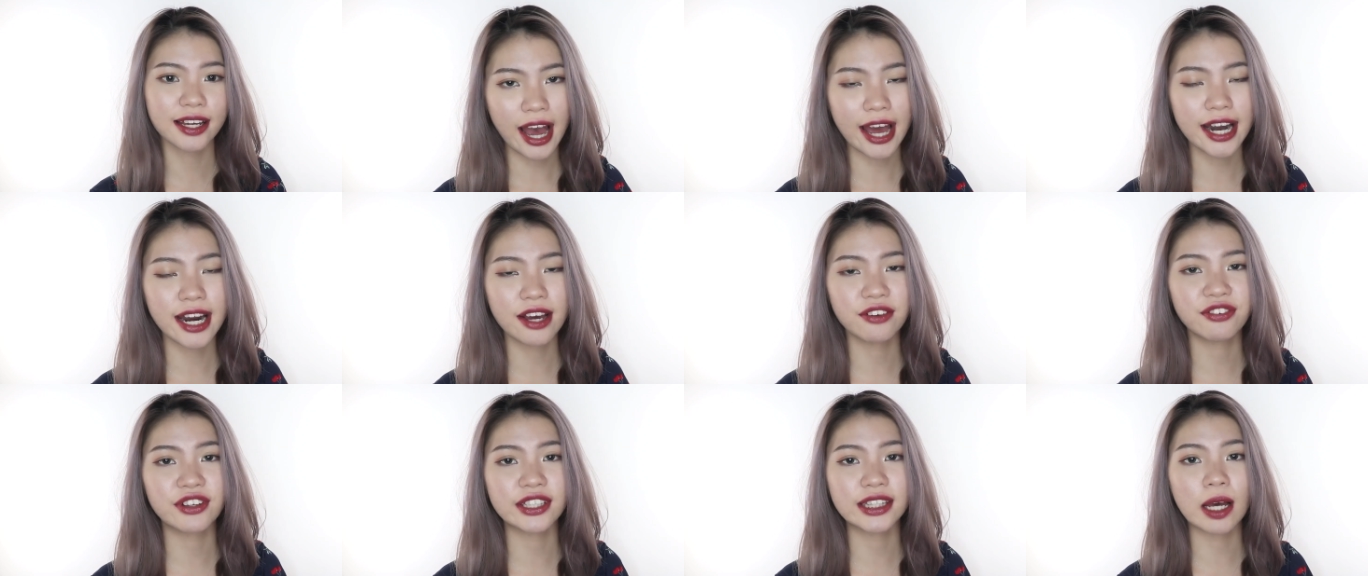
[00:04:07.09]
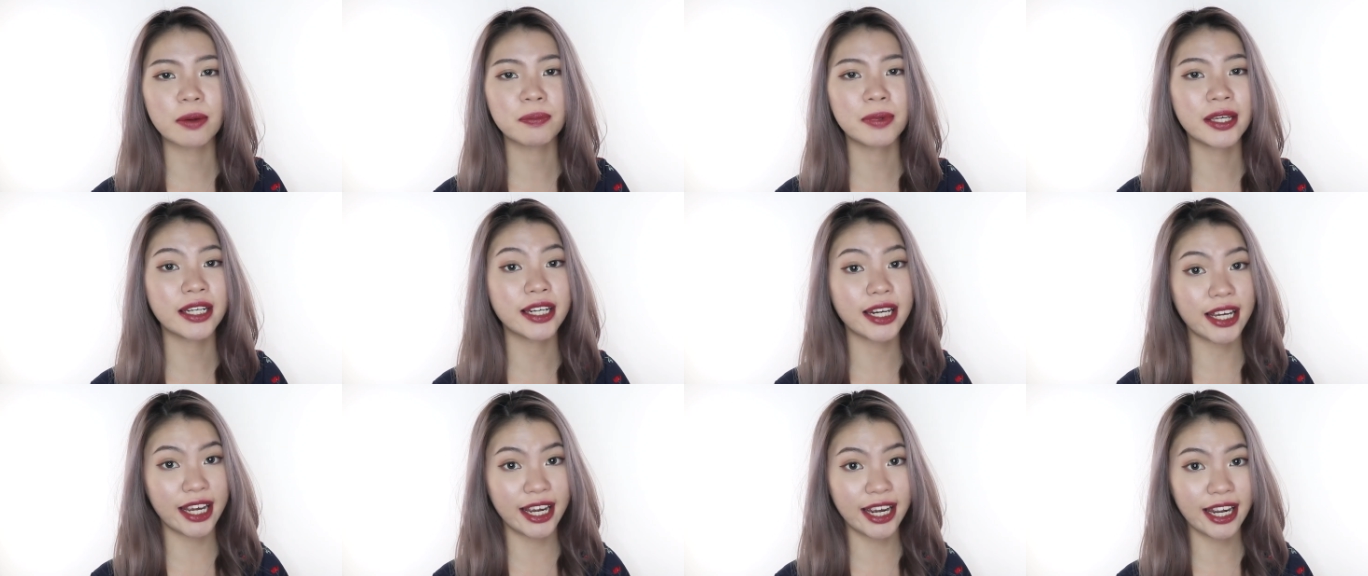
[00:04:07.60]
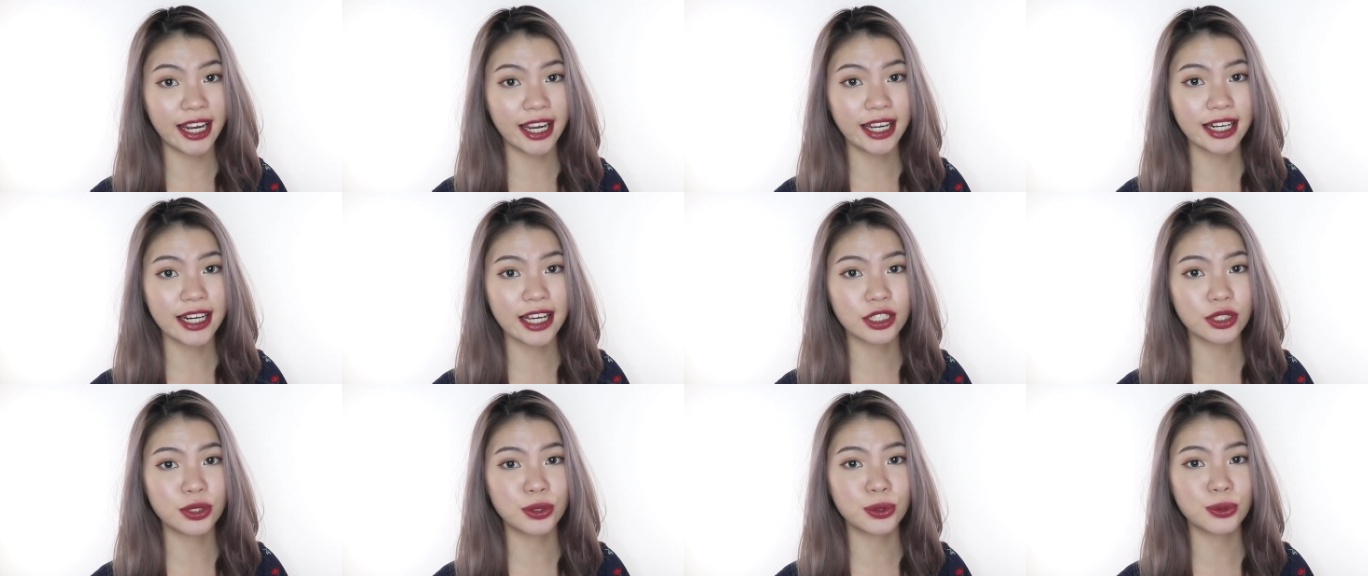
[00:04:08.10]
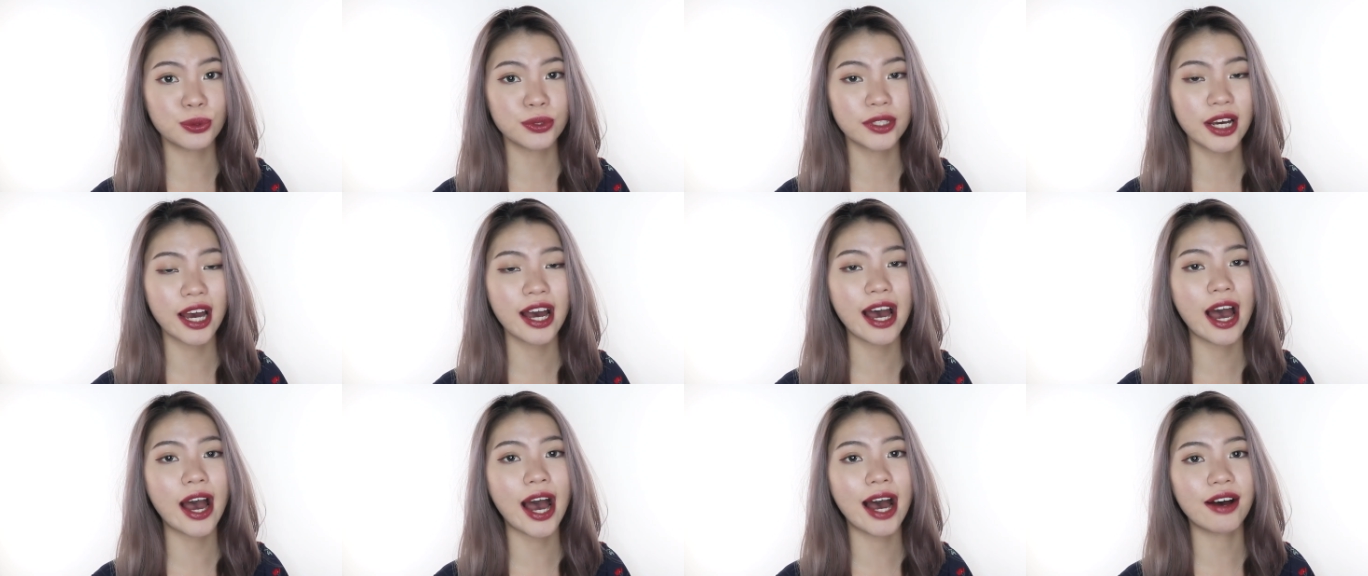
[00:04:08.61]
ada vitamin E dan
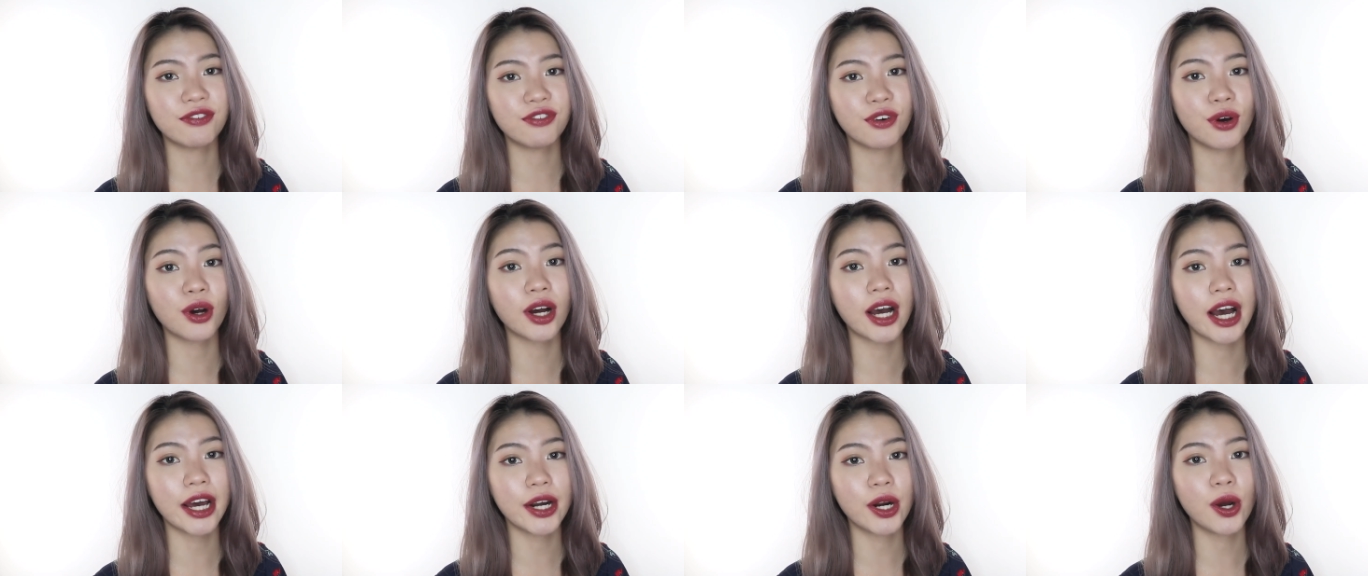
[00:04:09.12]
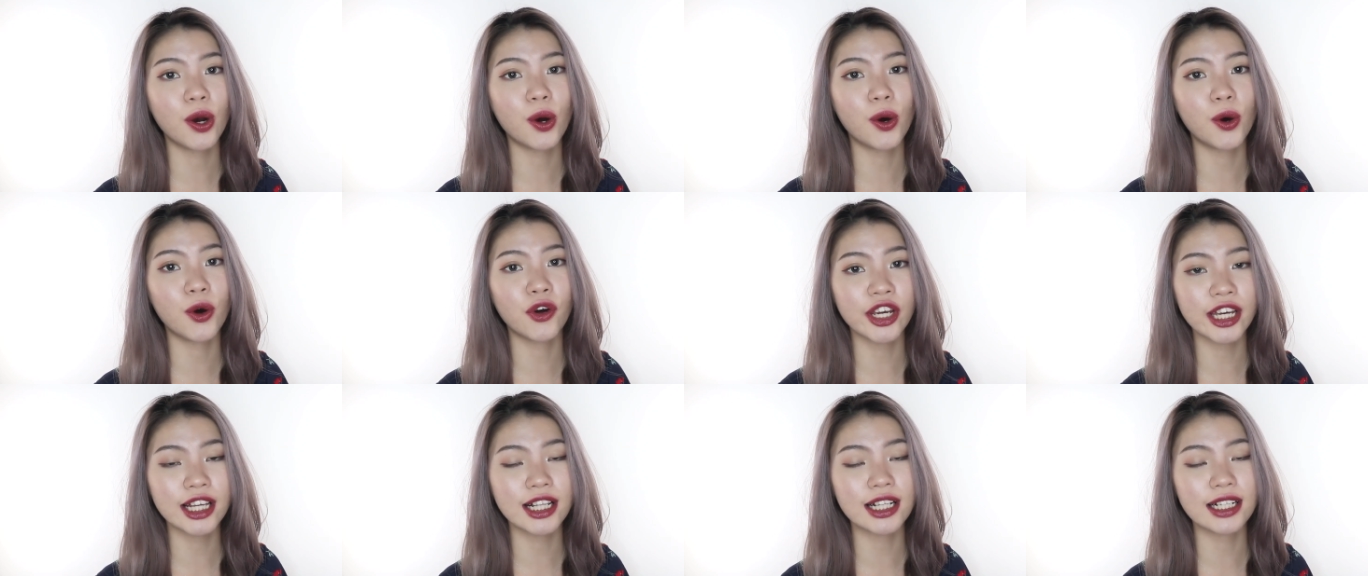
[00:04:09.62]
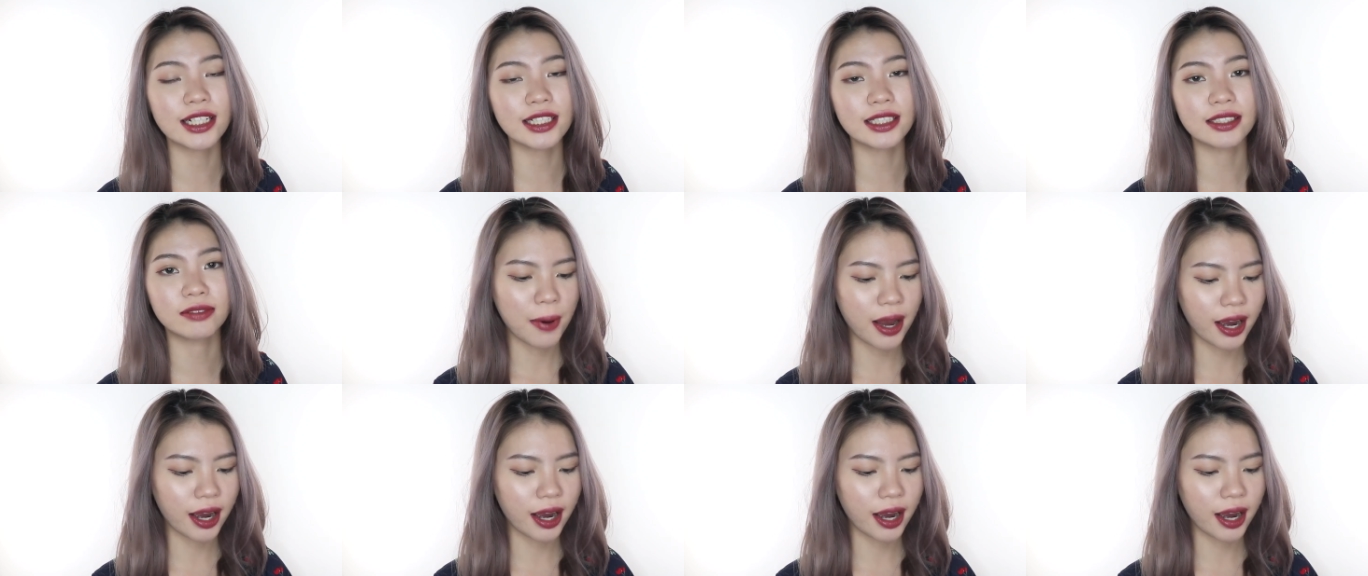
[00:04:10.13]
juga avocado oil.